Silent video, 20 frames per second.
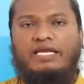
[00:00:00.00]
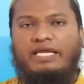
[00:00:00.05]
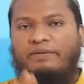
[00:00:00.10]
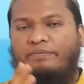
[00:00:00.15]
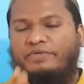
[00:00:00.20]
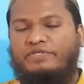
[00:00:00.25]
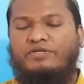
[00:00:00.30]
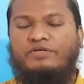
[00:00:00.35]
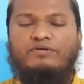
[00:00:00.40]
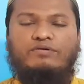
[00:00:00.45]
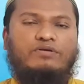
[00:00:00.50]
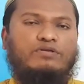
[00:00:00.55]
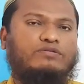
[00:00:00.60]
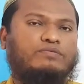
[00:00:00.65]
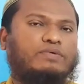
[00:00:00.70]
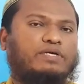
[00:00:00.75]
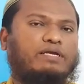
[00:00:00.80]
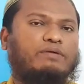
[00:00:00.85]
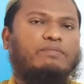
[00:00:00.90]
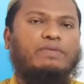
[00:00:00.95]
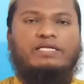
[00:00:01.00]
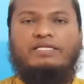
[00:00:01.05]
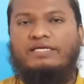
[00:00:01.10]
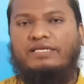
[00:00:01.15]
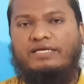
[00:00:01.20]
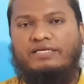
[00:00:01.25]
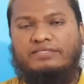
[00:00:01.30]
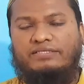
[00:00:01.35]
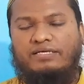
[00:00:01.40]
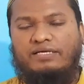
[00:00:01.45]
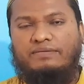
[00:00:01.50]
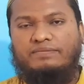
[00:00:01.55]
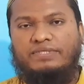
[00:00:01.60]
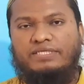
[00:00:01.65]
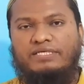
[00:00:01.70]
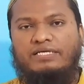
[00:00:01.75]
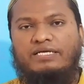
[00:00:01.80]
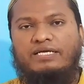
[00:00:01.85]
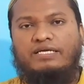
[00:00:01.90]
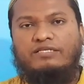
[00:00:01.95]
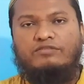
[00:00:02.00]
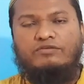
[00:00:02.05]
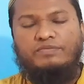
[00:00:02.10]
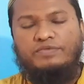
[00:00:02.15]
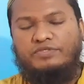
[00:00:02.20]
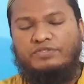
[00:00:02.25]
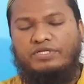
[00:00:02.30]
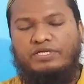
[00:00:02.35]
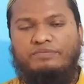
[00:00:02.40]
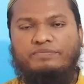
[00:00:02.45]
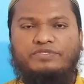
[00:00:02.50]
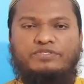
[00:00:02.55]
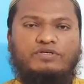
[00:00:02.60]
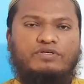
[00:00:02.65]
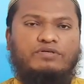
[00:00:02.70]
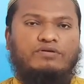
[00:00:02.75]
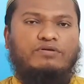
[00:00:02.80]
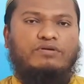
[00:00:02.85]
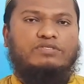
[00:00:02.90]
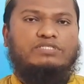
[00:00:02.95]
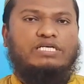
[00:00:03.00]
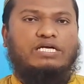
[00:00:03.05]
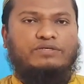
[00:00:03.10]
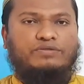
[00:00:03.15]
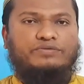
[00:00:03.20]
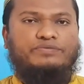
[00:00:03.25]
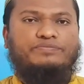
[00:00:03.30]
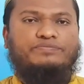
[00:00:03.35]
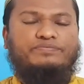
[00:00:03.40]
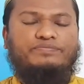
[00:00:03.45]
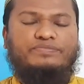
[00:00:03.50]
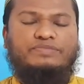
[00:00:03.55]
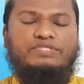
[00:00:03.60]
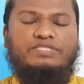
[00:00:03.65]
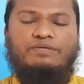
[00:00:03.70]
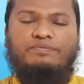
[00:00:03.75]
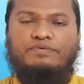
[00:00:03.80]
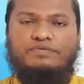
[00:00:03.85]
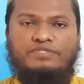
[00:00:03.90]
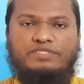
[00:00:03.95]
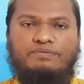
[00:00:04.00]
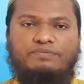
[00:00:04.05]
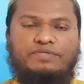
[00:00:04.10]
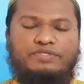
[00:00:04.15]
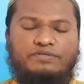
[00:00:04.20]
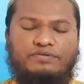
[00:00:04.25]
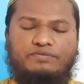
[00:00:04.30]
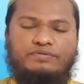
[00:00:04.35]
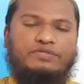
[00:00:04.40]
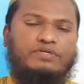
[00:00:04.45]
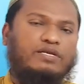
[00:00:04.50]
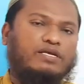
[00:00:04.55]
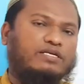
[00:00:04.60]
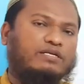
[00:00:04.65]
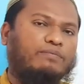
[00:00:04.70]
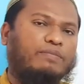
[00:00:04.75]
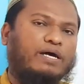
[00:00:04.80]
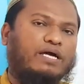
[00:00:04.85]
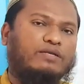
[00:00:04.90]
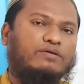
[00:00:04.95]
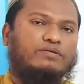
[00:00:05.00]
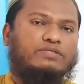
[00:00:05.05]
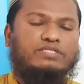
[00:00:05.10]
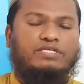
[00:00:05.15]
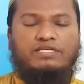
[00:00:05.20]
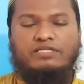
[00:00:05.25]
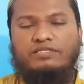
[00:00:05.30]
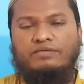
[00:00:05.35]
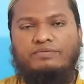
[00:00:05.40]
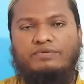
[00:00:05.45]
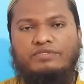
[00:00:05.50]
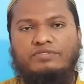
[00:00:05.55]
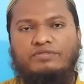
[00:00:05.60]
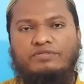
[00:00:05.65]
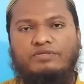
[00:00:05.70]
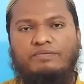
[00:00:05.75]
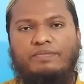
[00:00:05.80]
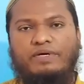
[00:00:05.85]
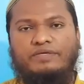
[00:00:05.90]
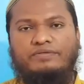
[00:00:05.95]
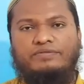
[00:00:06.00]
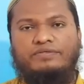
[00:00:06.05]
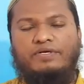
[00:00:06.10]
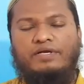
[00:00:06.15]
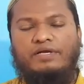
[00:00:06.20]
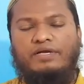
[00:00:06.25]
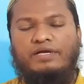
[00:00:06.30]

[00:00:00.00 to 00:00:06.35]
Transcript: এই বিষয়গুলো তোমাকে মাথায় রাখতে হবে তুমি যদি এই বিষয়গুলো জানো এবং যে বিশ্ববিদ্যালয়টা ভালো সেটাতে ভর্তি হতে পারো